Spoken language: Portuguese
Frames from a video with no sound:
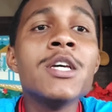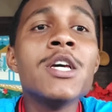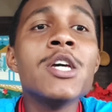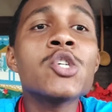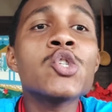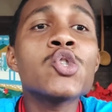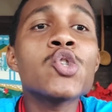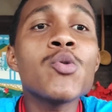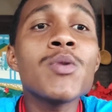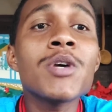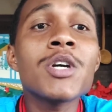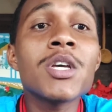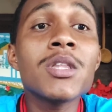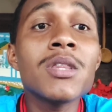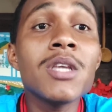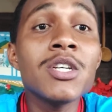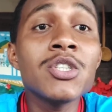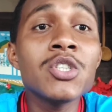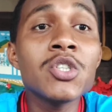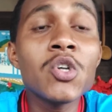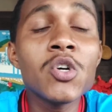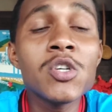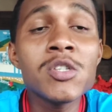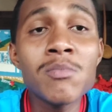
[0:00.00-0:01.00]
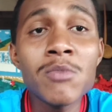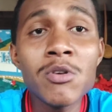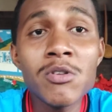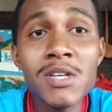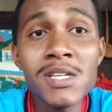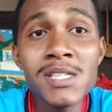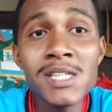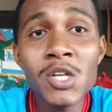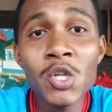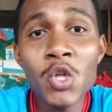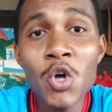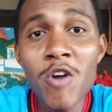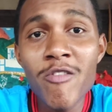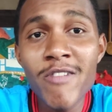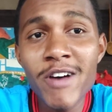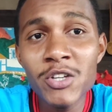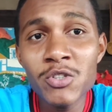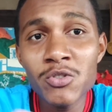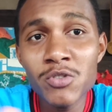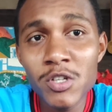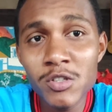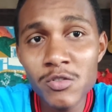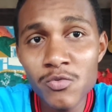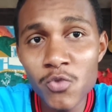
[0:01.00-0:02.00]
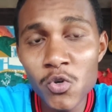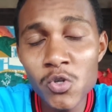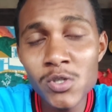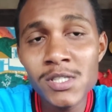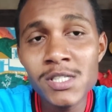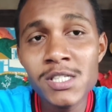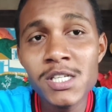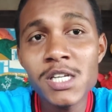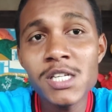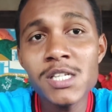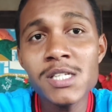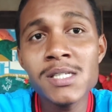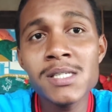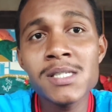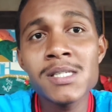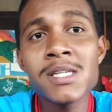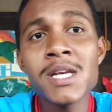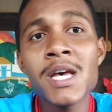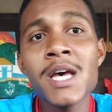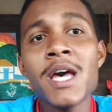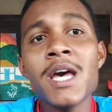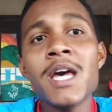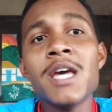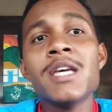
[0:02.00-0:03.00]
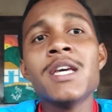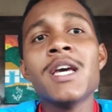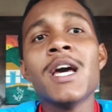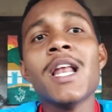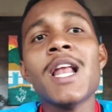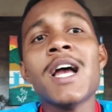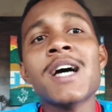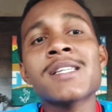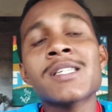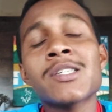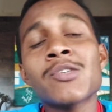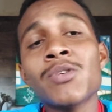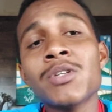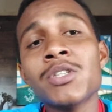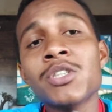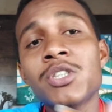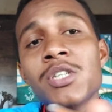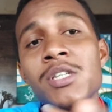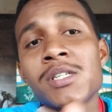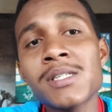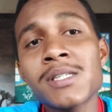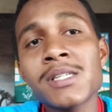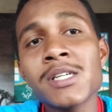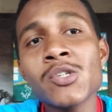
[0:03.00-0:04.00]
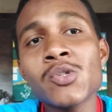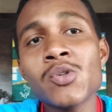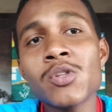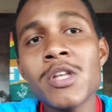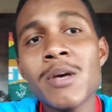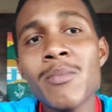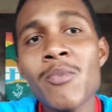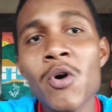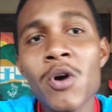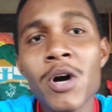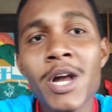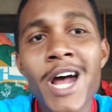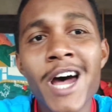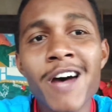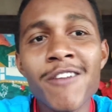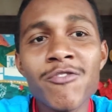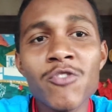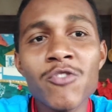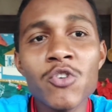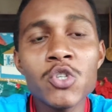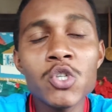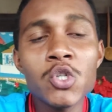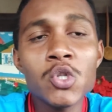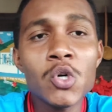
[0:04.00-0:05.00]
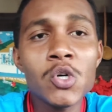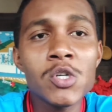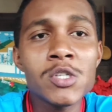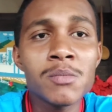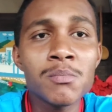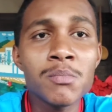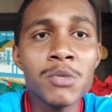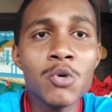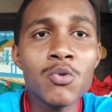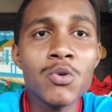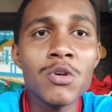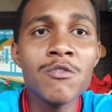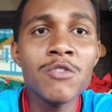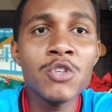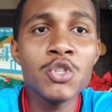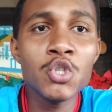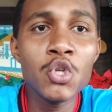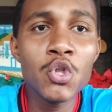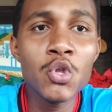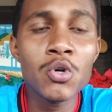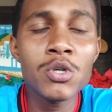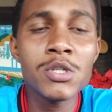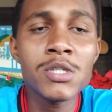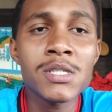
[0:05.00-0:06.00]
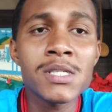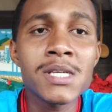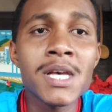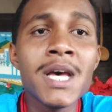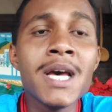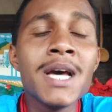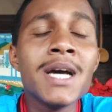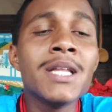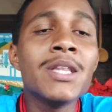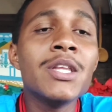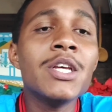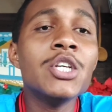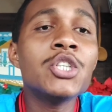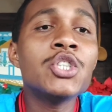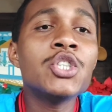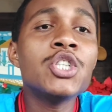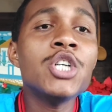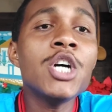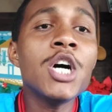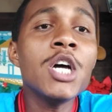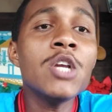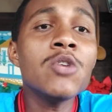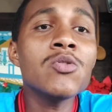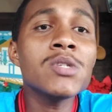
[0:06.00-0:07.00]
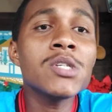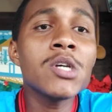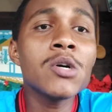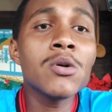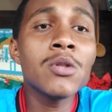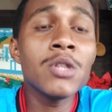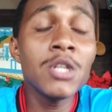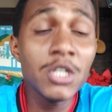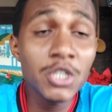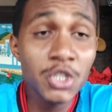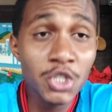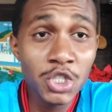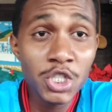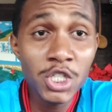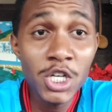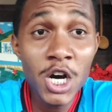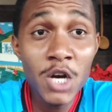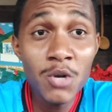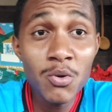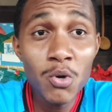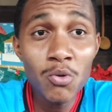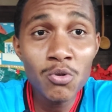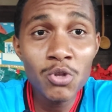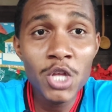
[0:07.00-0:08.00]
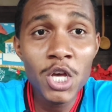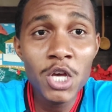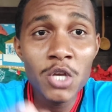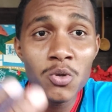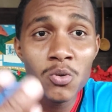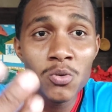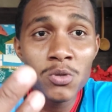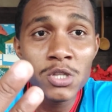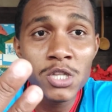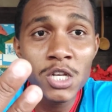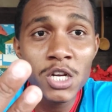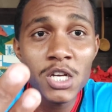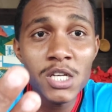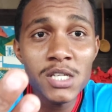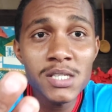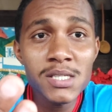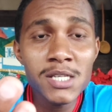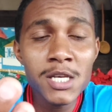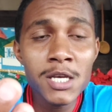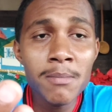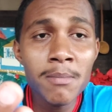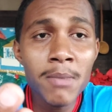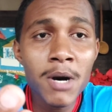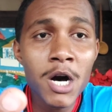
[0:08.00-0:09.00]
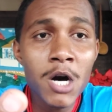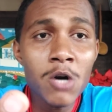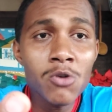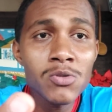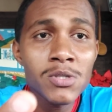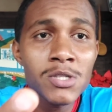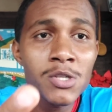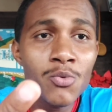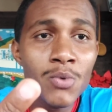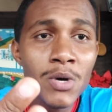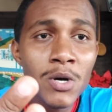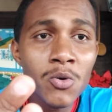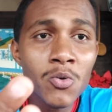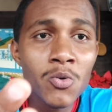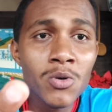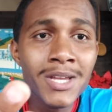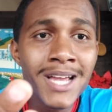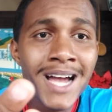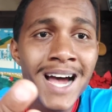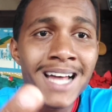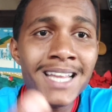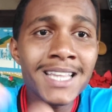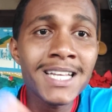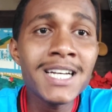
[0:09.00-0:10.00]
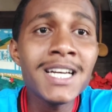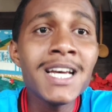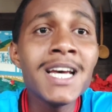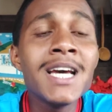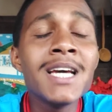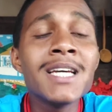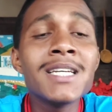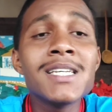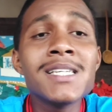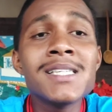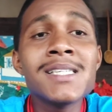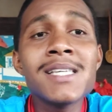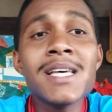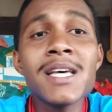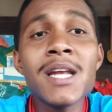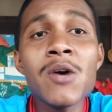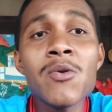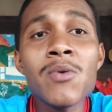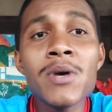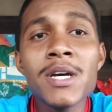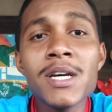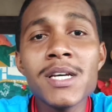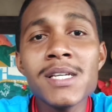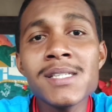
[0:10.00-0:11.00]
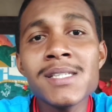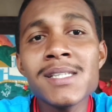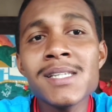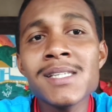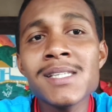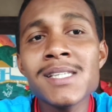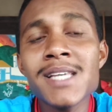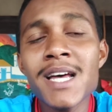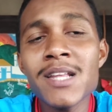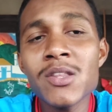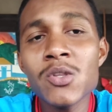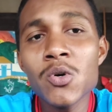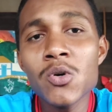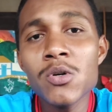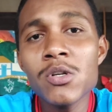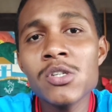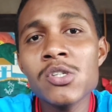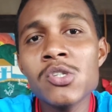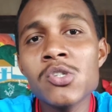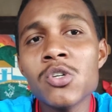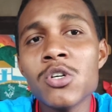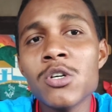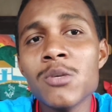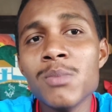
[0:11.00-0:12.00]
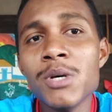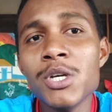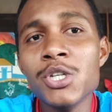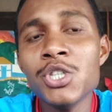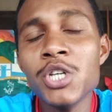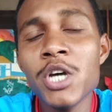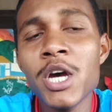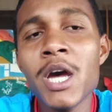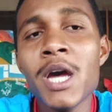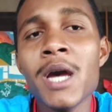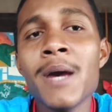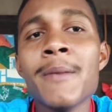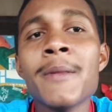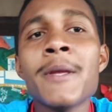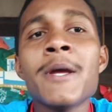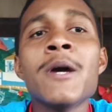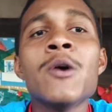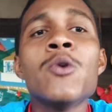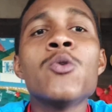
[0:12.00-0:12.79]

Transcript: e estou aqui desde 2019 ajudando vocês em relação a este censo demográfico de 2022. Neste ano, neste ano eu tenho três irmãos e uma cunhada que serão recenseadores do IBGE.